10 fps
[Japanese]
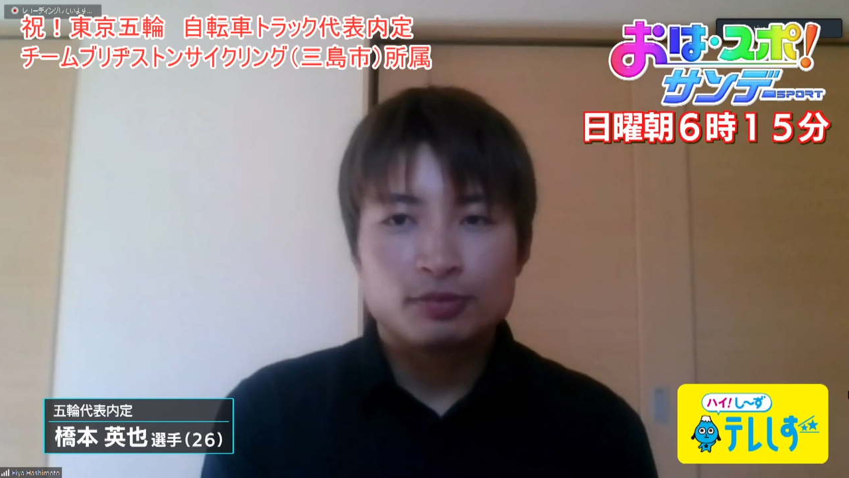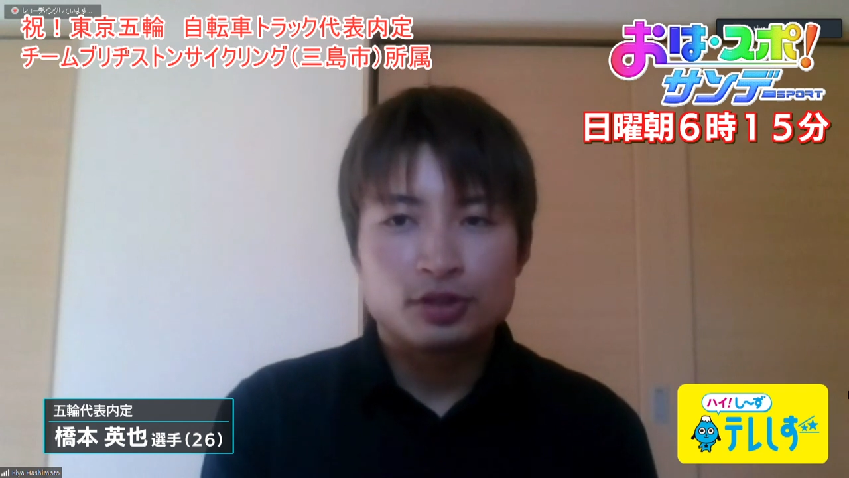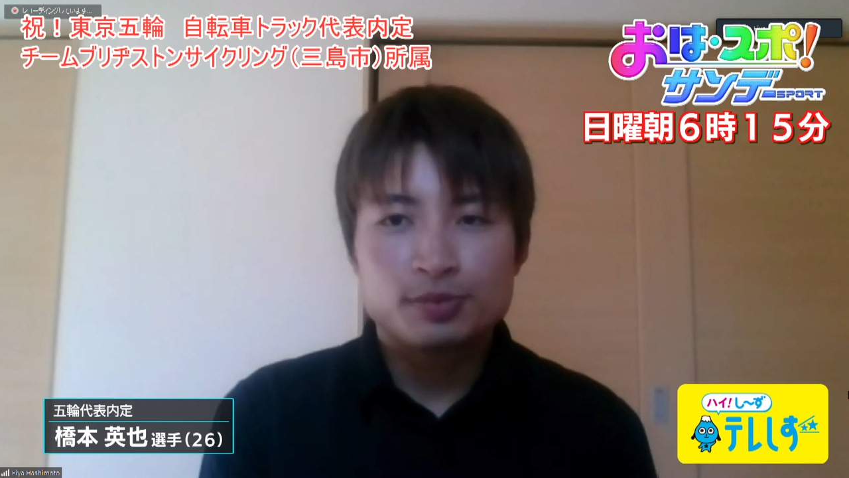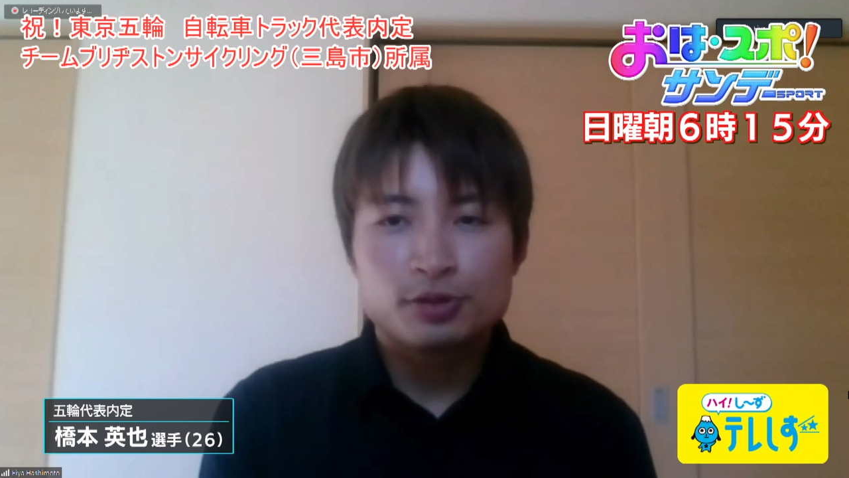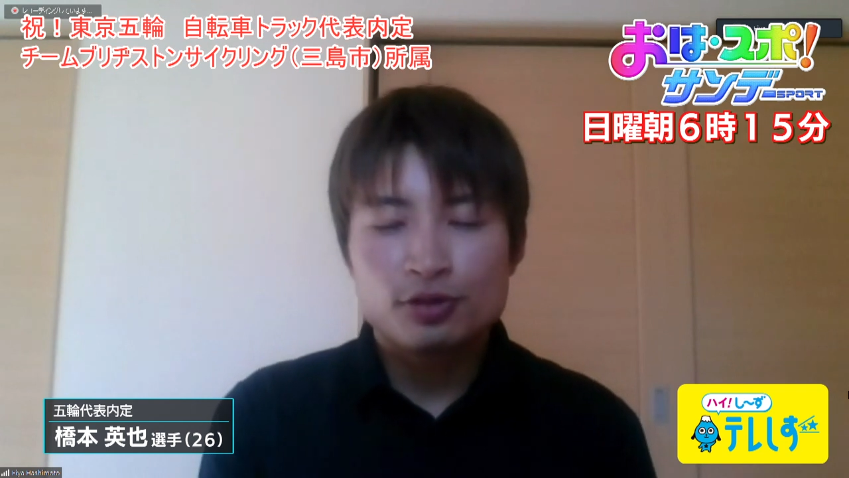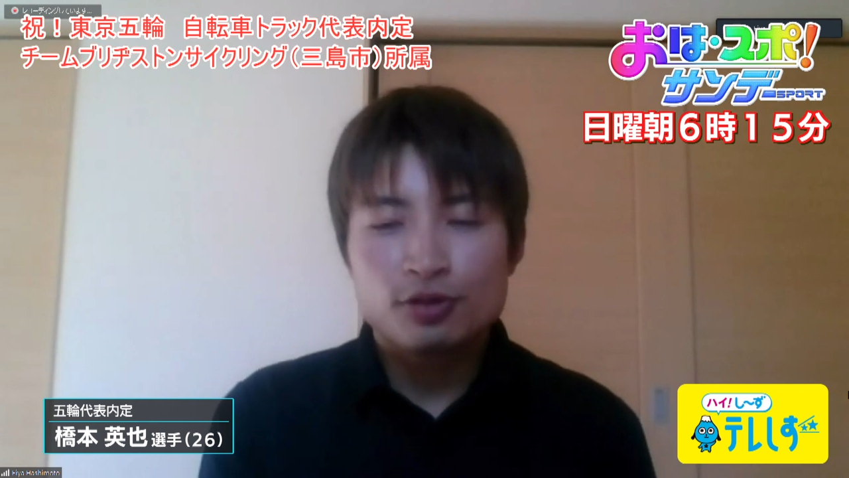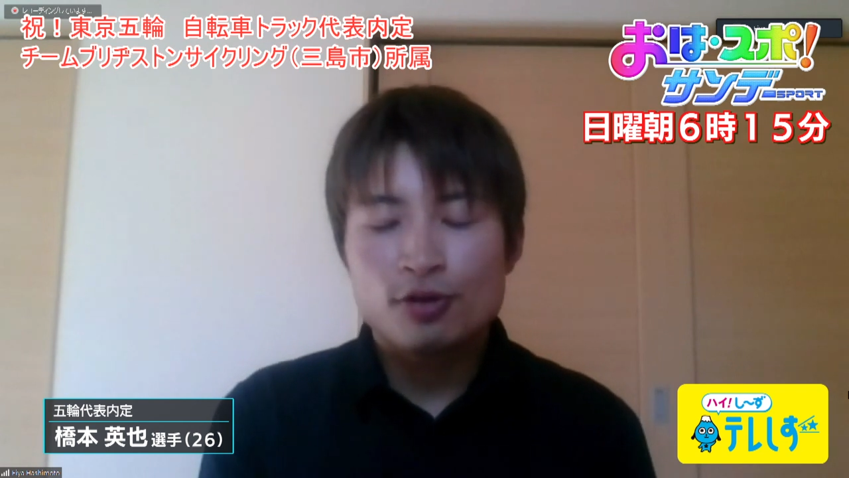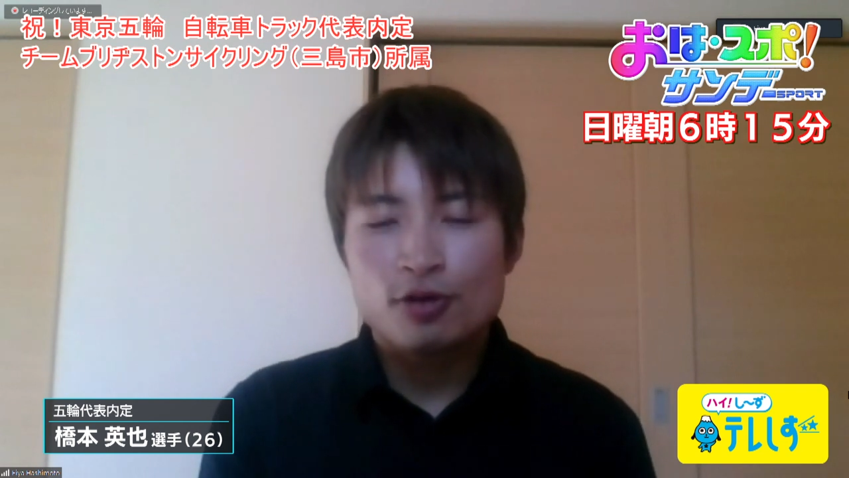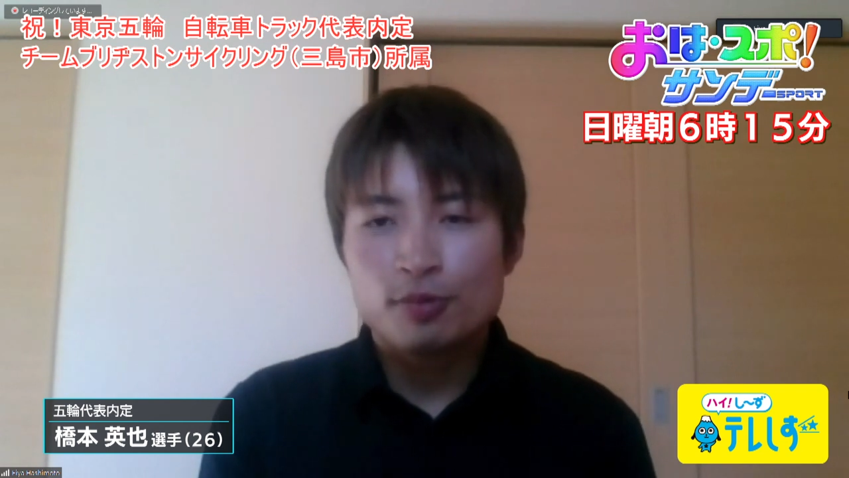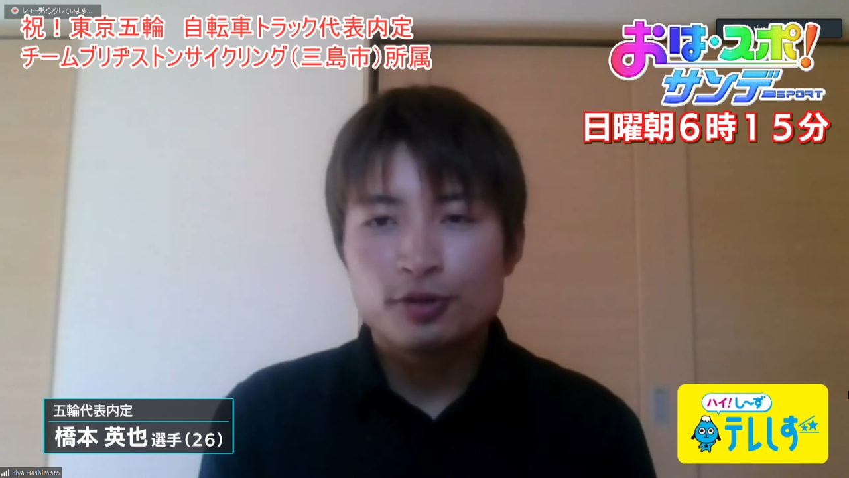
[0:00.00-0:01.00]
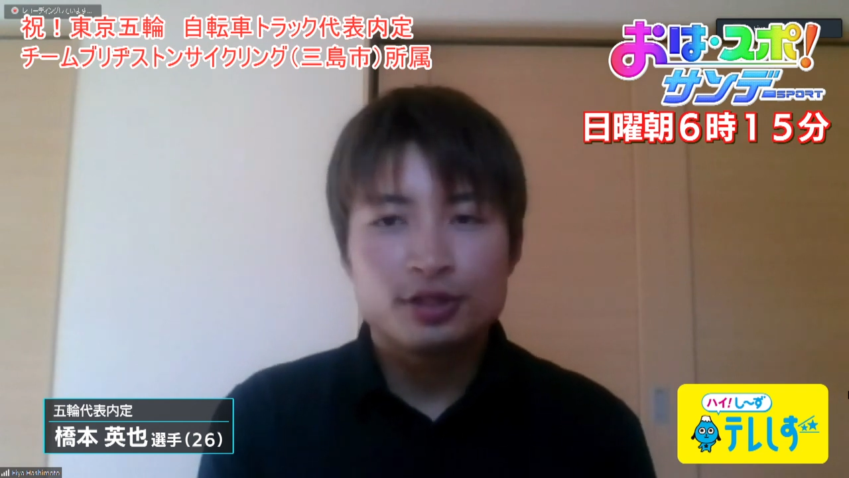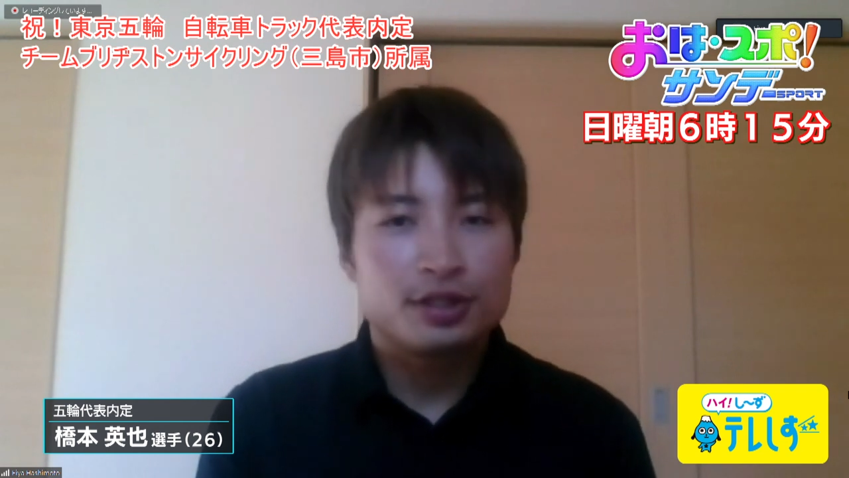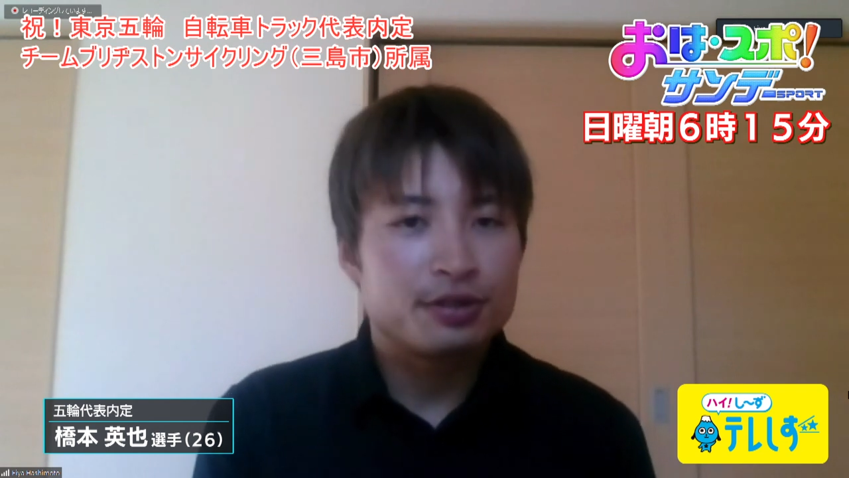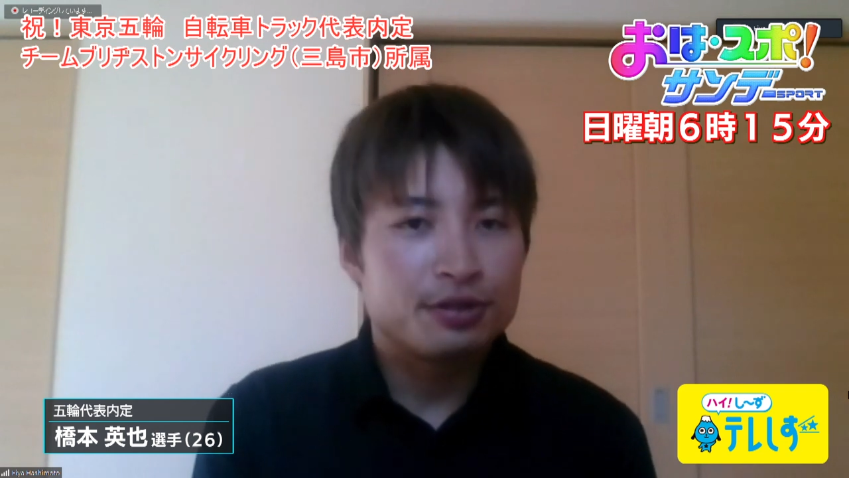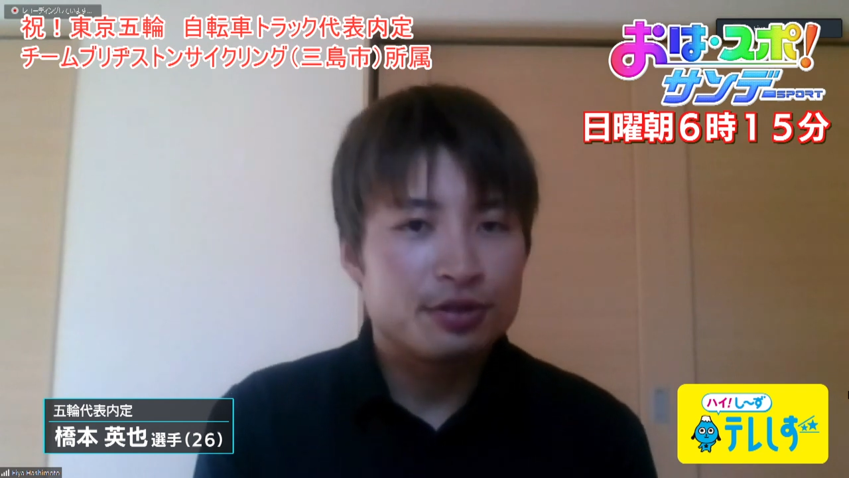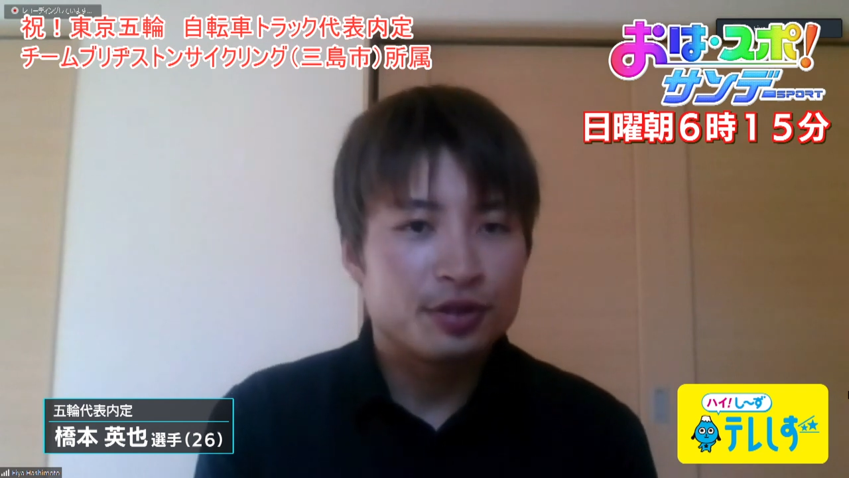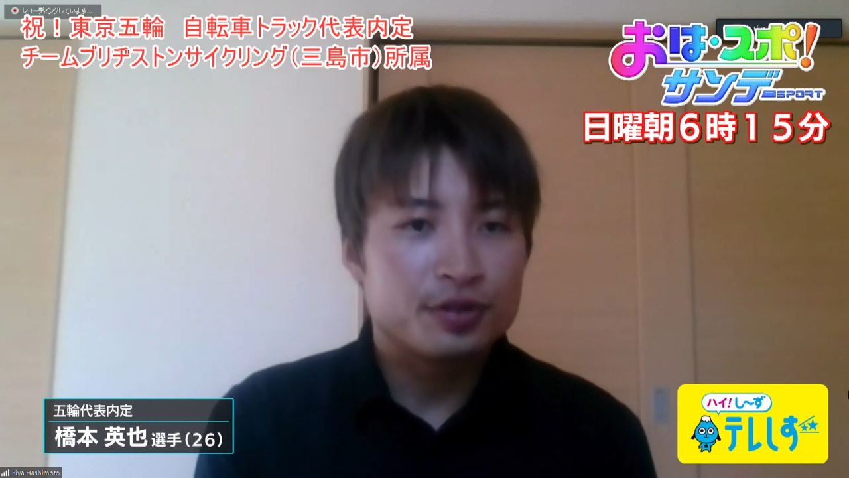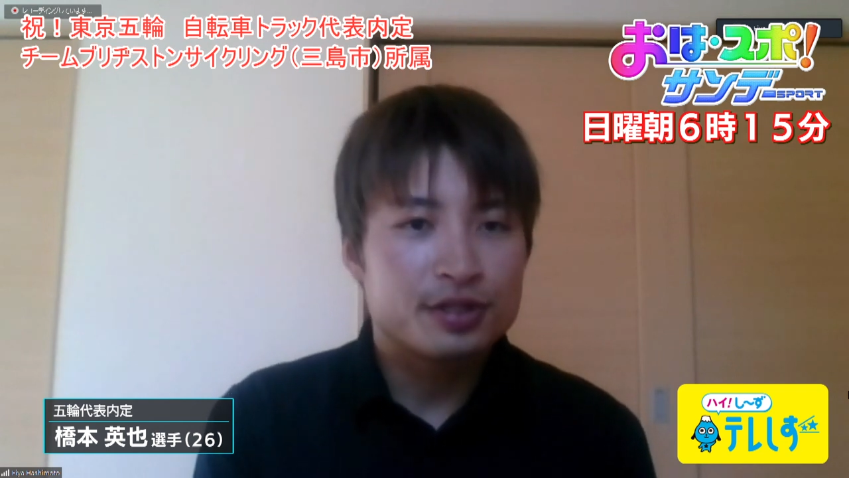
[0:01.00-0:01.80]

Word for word: もう自分の思ってるより